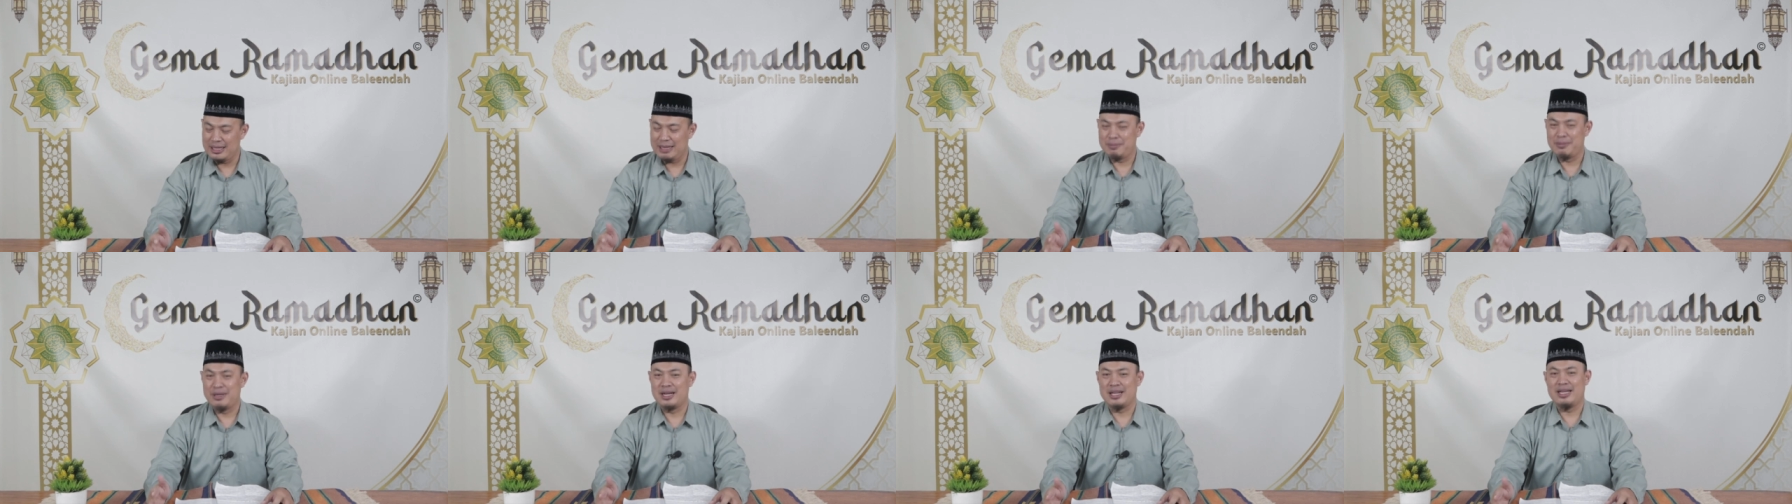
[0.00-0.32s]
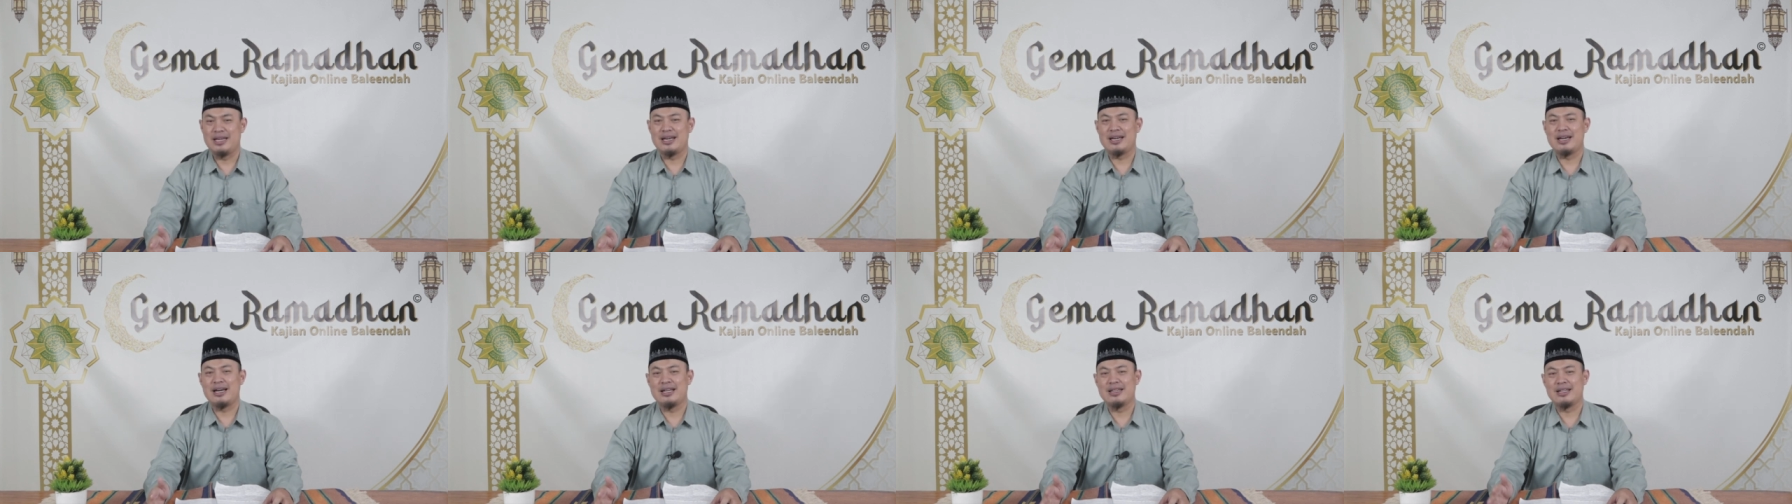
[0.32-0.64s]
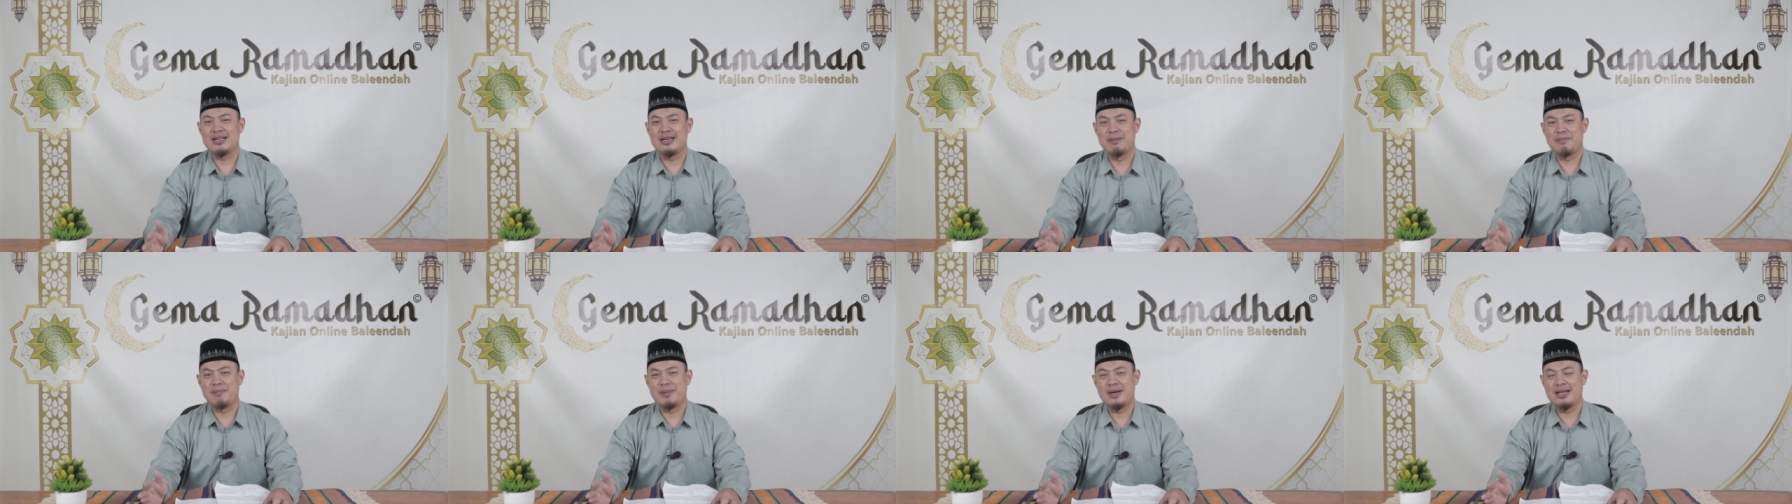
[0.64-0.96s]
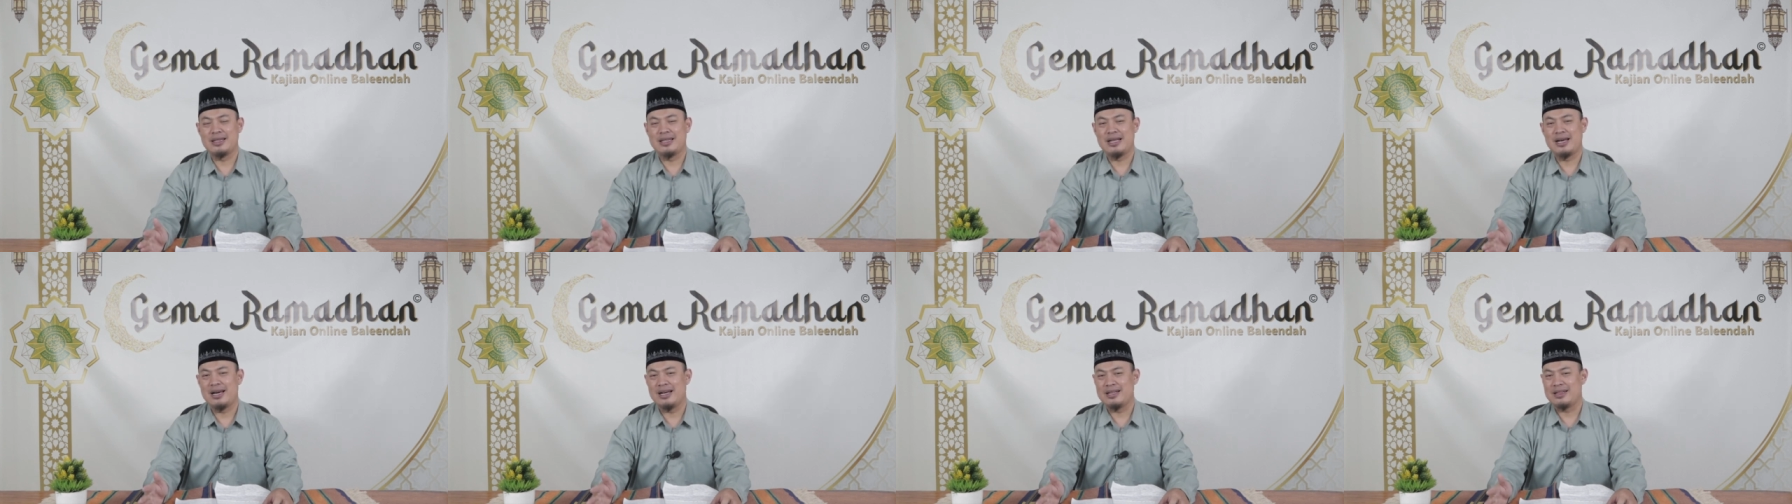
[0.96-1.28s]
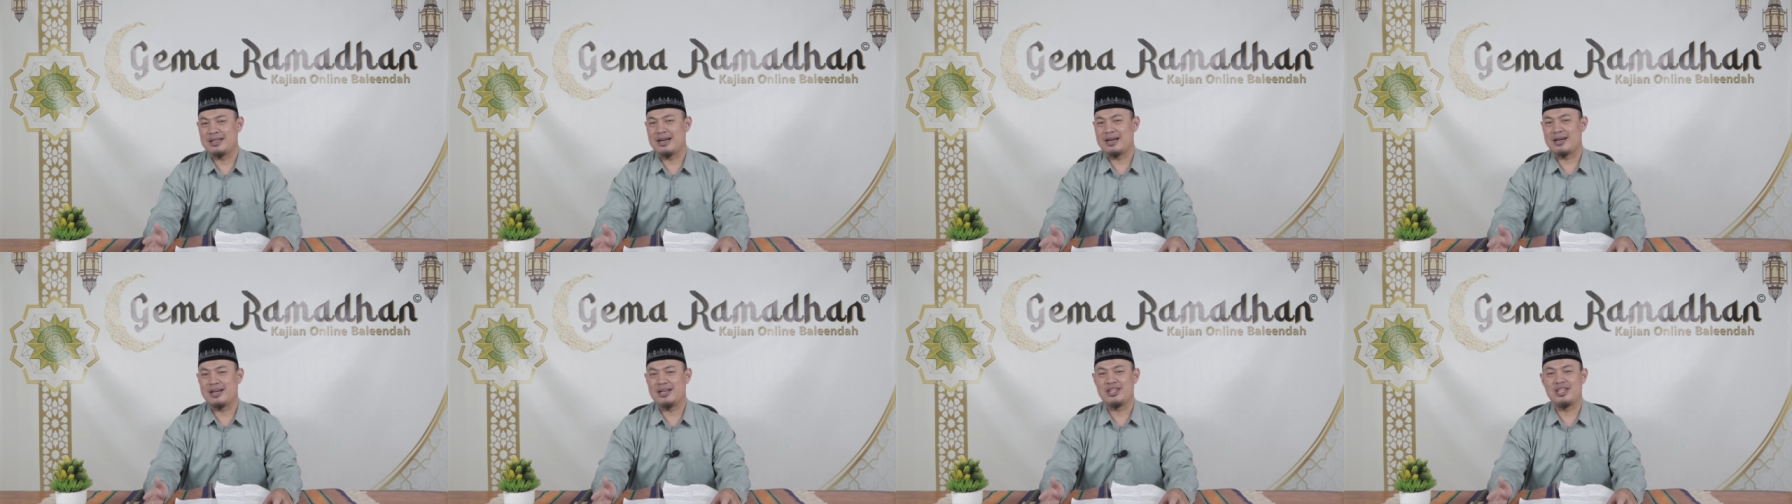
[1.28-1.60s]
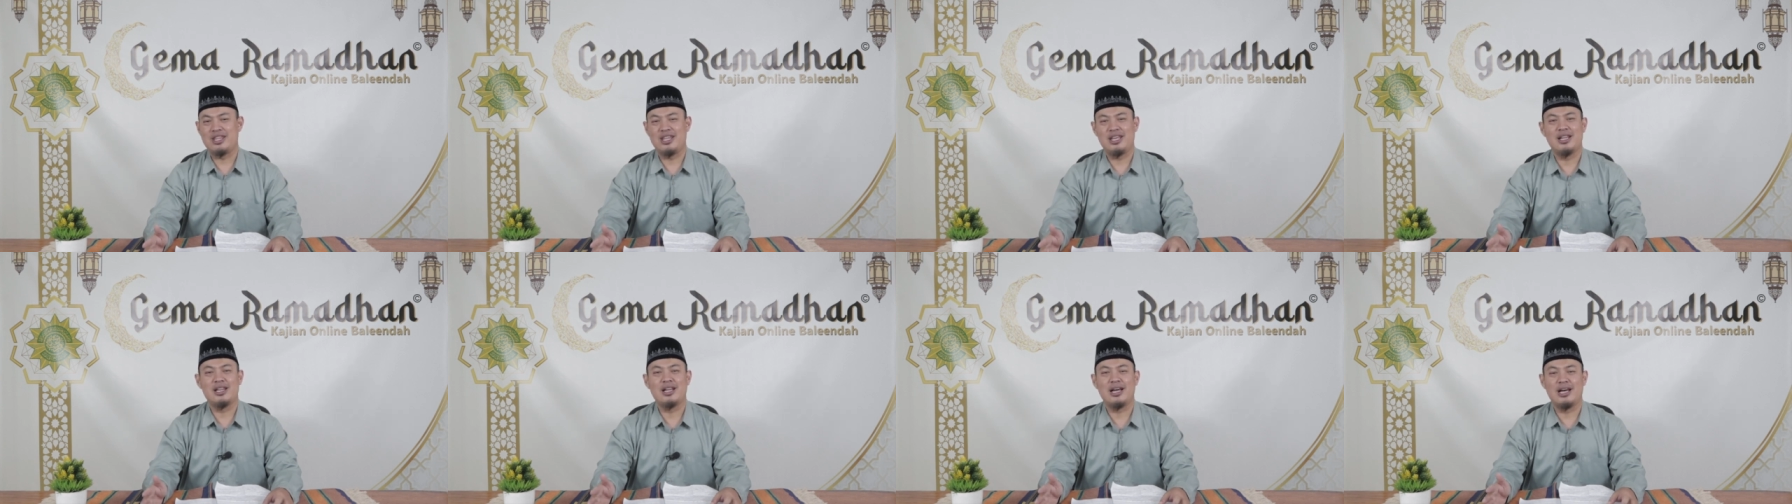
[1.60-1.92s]
diberikan kepada anak
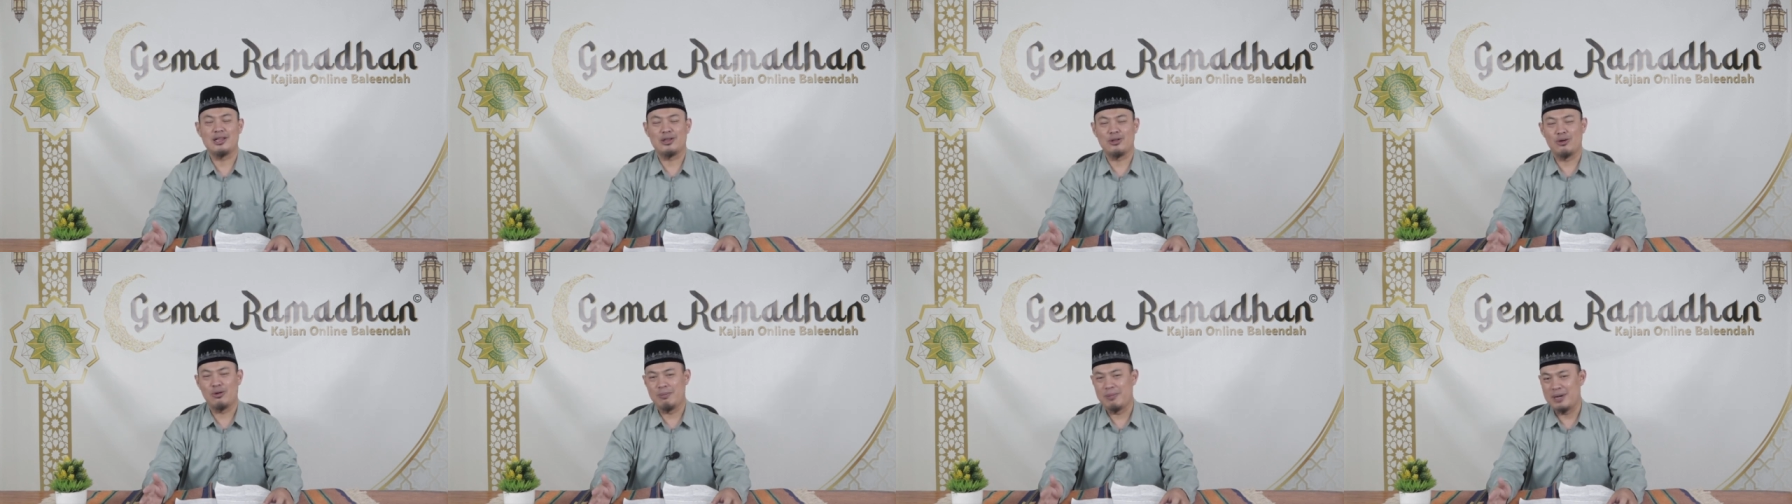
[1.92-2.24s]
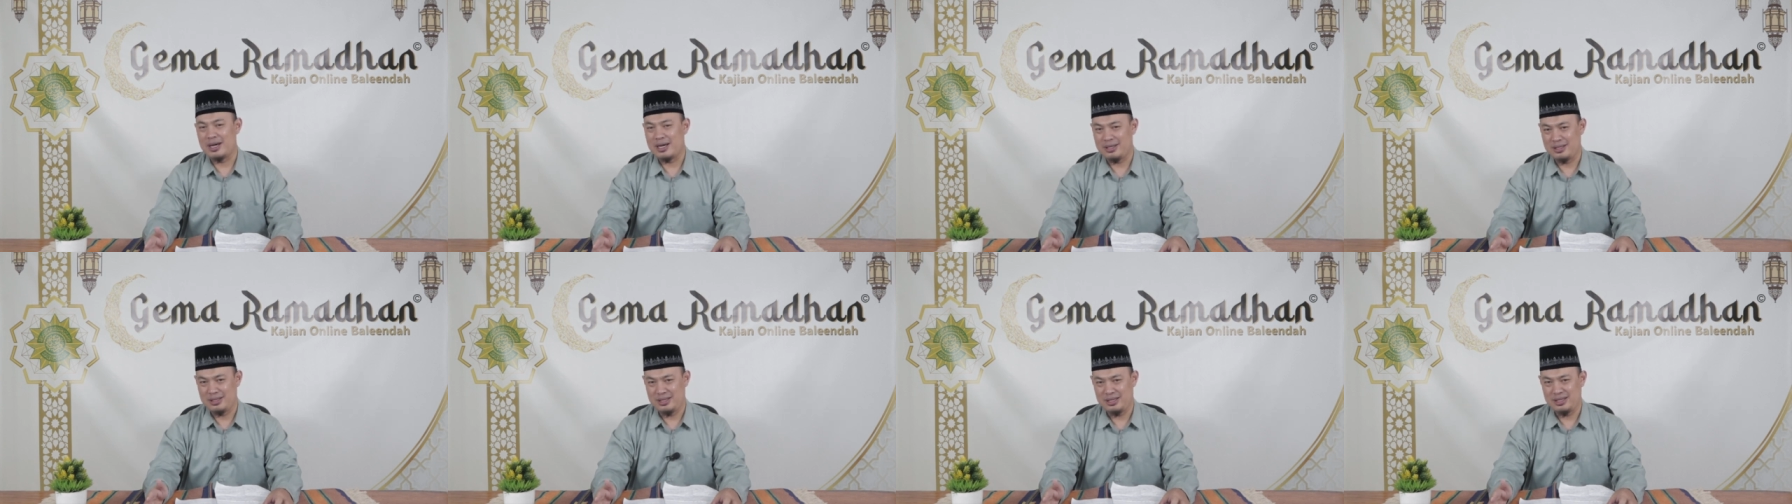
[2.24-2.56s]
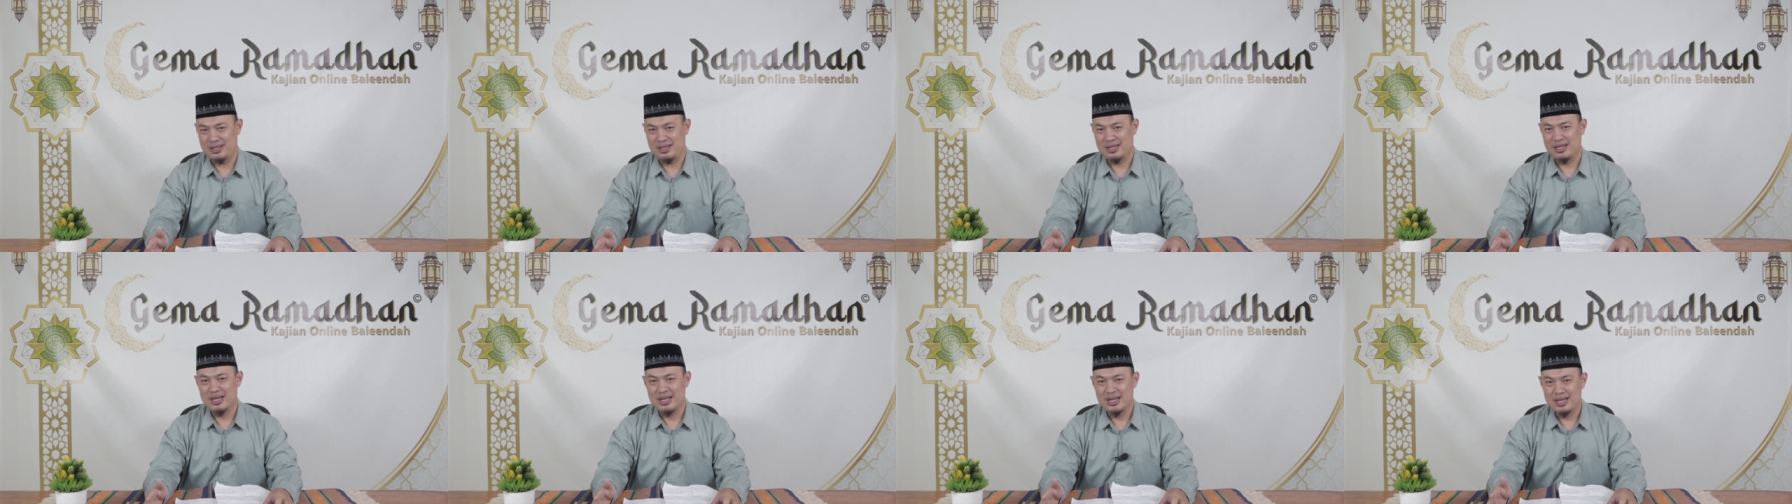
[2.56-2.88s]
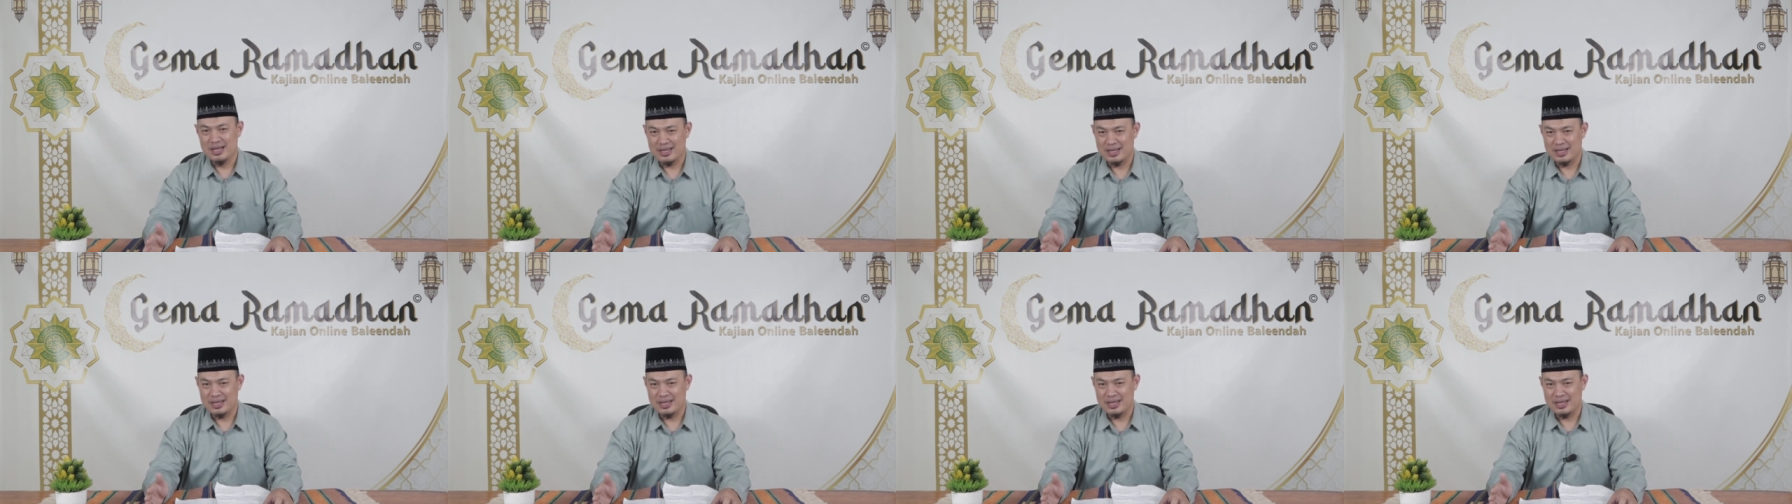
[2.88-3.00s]
kecil atau bayi